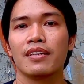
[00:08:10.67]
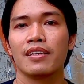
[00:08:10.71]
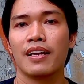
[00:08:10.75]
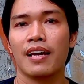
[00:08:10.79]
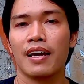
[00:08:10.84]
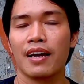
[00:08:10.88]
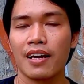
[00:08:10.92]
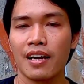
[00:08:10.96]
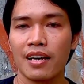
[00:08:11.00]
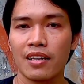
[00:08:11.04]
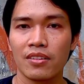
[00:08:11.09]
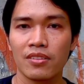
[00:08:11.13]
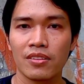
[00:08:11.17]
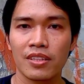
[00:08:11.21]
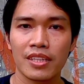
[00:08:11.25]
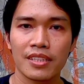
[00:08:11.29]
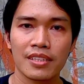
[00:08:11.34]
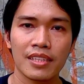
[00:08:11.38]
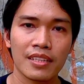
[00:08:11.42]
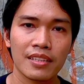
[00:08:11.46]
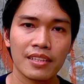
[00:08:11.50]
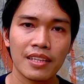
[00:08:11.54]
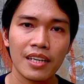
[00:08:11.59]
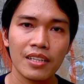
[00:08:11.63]
nah kalau
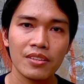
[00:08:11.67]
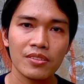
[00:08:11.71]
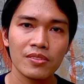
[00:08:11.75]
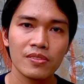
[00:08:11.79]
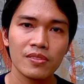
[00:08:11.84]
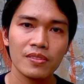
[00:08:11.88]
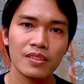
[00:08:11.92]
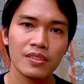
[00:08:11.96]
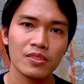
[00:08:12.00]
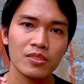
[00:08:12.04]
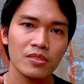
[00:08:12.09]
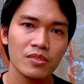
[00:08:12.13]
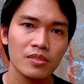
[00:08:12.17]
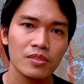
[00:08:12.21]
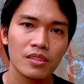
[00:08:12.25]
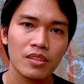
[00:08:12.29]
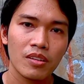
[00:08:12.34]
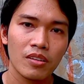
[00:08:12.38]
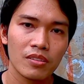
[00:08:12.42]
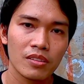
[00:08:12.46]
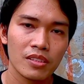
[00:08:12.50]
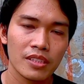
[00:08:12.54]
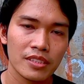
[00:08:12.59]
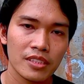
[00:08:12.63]
kita tahu itu
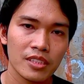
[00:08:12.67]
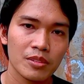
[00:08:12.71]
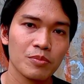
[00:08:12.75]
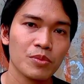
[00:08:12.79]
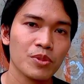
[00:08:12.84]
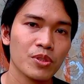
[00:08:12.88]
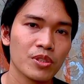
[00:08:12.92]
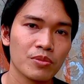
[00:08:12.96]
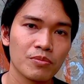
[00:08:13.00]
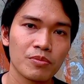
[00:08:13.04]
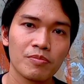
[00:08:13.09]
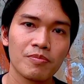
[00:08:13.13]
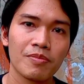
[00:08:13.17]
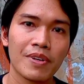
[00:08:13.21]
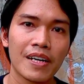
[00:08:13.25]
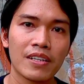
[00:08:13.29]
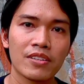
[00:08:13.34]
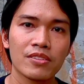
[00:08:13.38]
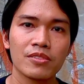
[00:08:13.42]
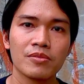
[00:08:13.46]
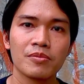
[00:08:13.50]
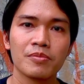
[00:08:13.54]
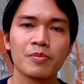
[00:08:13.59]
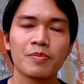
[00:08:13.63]
kondisi burung
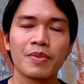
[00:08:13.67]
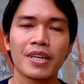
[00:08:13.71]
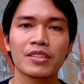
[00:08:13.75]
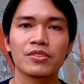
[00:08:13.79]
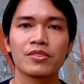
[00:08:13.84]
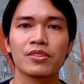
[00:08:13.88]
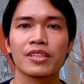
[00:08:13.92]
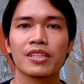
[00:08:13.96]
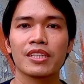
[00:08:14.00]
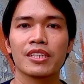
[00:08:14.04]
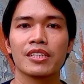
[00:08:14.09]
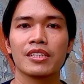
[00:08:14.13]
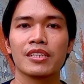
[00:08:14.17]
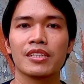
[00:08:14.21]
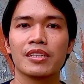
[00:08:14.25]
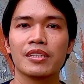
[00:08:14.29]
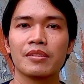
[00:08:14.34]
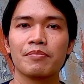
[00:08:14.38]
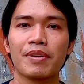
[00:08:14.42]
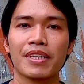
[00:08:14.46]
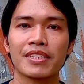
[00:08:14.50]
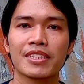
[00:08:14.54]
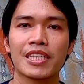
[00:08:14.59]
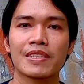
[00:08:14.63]
mau
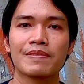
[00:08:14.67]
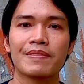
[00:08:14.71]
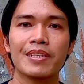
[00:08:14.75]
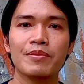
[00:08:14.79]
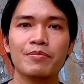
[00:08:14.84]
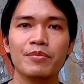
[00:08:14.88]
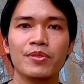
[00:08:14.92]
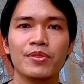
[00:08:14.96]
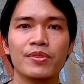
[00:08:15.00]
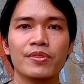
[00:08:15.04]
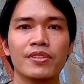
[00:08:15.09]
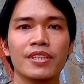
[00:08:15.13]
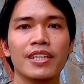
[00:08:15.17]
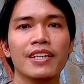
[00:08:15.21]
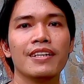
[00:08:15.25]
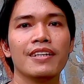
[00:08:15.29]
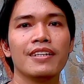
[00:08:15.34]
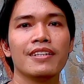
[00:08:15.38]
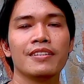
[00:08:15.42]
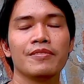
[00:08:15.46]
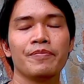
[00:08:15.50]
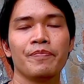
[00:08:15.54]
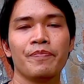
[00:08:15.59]
memasuki masa mabung